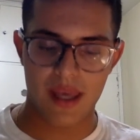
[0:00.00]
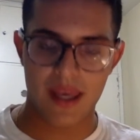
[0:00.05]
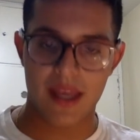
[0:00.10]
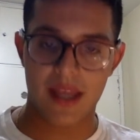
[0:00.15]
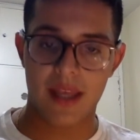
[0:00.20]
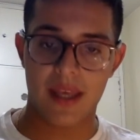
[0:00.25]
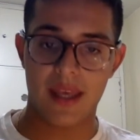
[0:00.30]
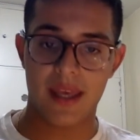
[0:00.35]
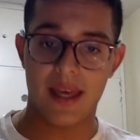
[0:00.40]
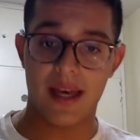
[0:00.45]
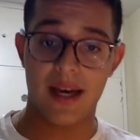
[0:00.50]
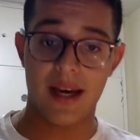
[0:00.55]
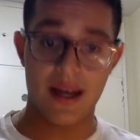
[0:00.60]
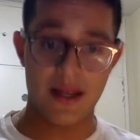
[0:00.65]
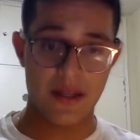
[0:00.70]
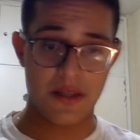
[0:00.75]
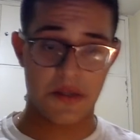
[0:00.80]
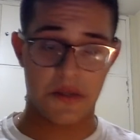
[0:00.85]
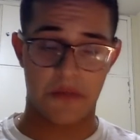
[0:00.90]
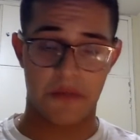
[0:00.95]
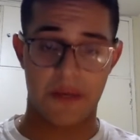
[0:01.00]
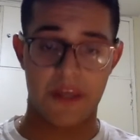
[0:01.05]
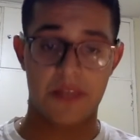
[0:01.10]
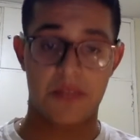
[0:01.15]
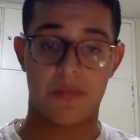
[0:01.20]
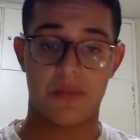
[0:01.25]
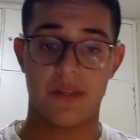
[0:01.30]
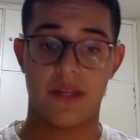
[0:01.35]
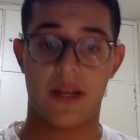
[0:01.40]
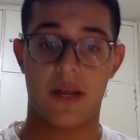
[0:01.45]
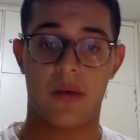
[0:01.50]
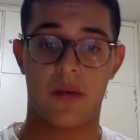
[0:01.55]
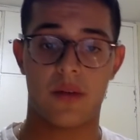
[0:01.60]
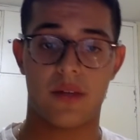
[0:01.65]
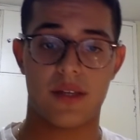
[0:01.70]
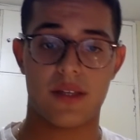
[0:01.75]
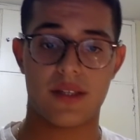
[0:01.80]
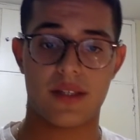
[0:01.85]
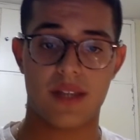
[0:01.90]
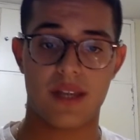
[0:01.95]
e antes mesmo dele
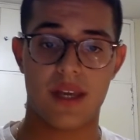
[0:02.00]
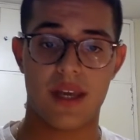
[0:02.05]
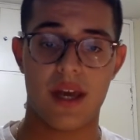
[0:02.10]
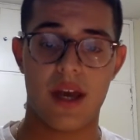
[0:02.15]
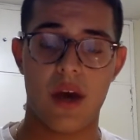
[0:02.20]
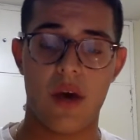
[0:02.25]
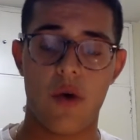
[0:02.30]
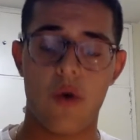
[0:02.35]
acontecer,